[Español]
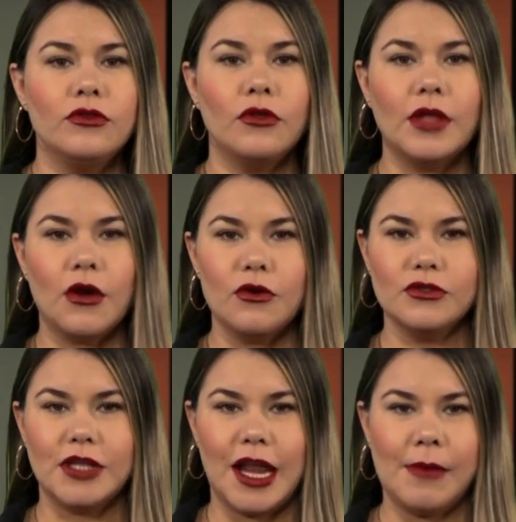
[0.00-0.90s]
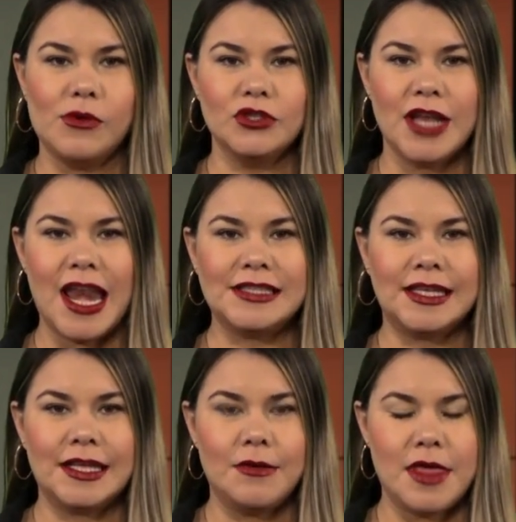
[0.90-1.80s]
donde conoceremos
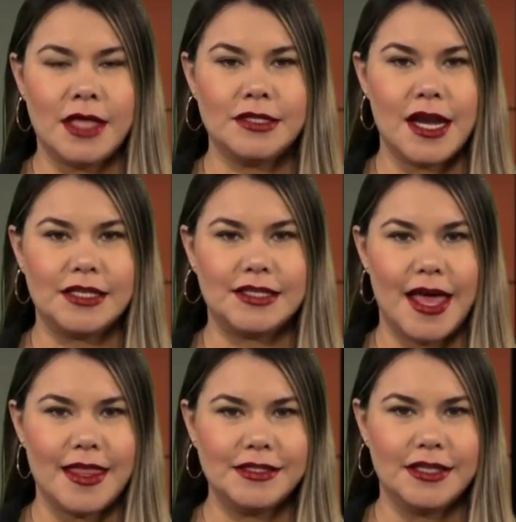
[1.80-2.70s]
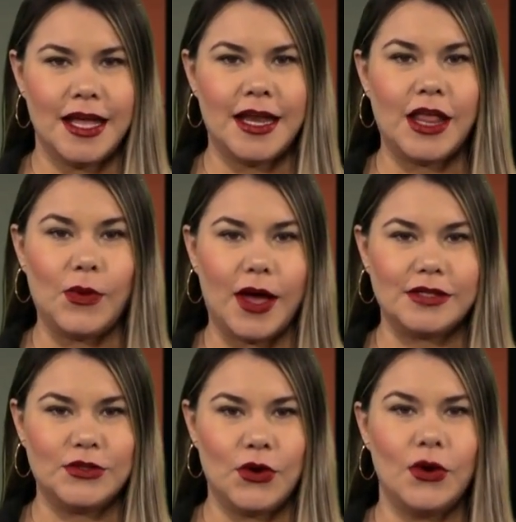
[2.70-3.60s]
las actividades realizadas en
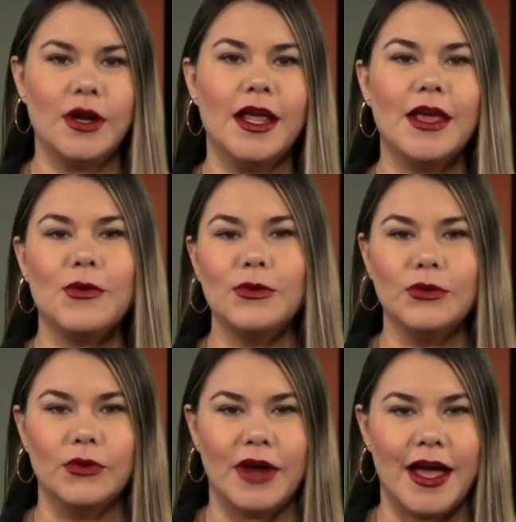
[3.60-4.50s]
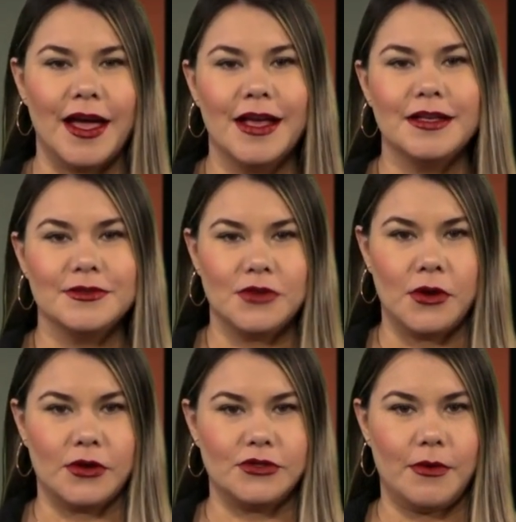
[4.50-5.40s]
educación y cultura.
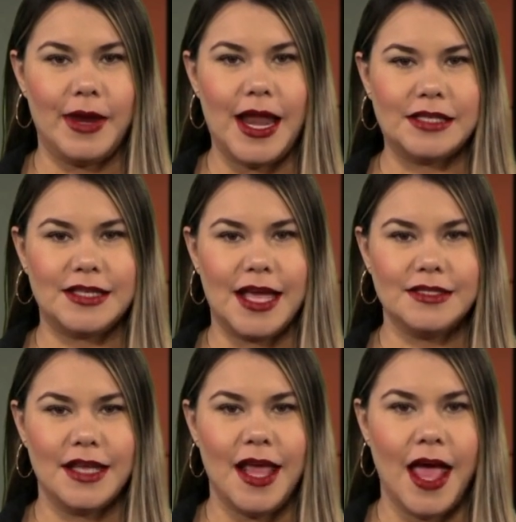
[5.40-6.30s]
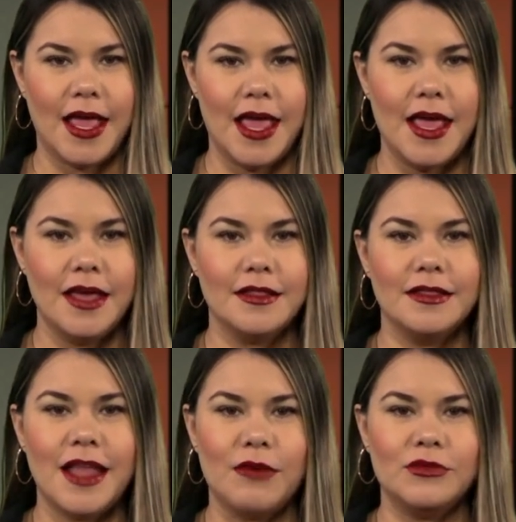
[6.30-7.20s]
Soy Rocío Velázquez y aquí
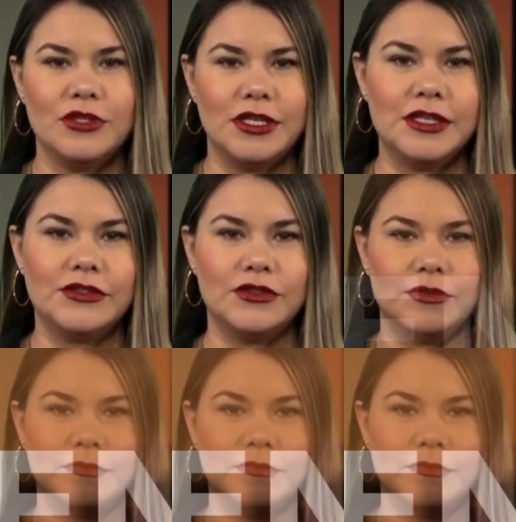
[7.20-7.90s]
damos inicio.